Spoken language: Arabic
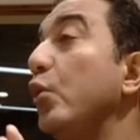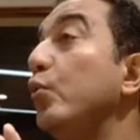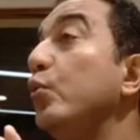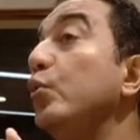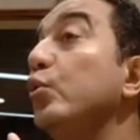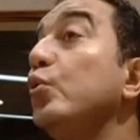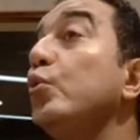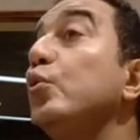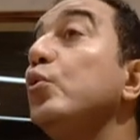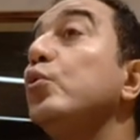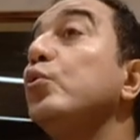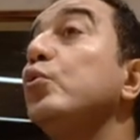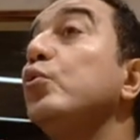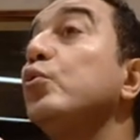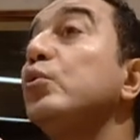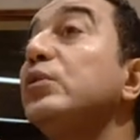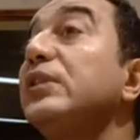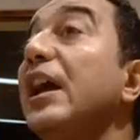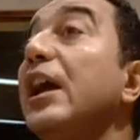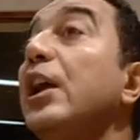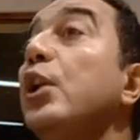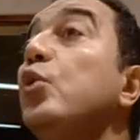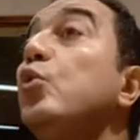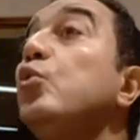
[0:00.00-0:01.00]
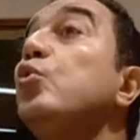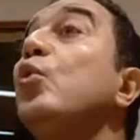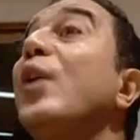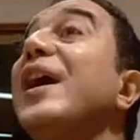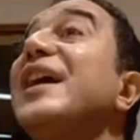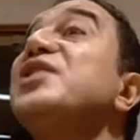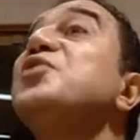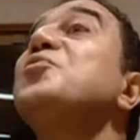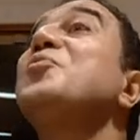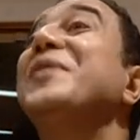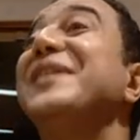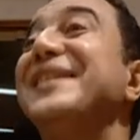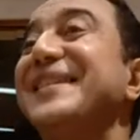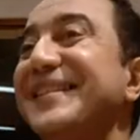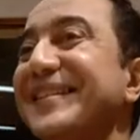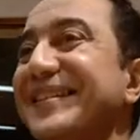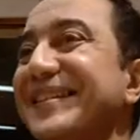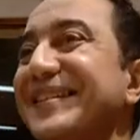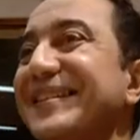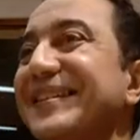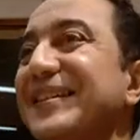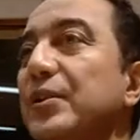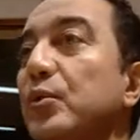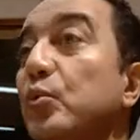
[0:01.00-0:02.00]
وده لونه اسود
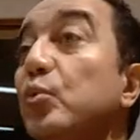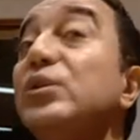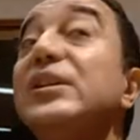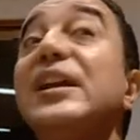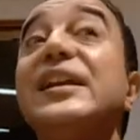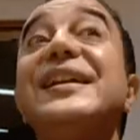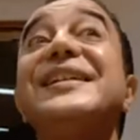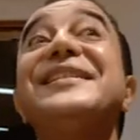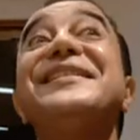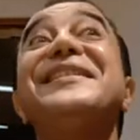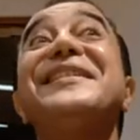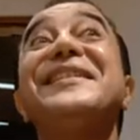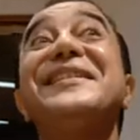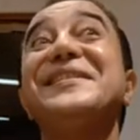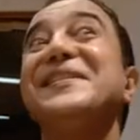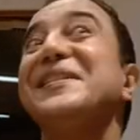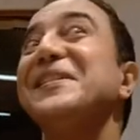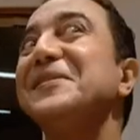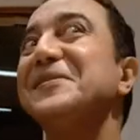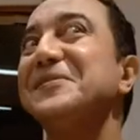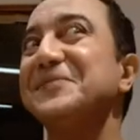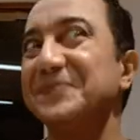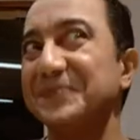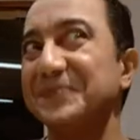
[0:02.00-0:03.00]
وده نادر جدا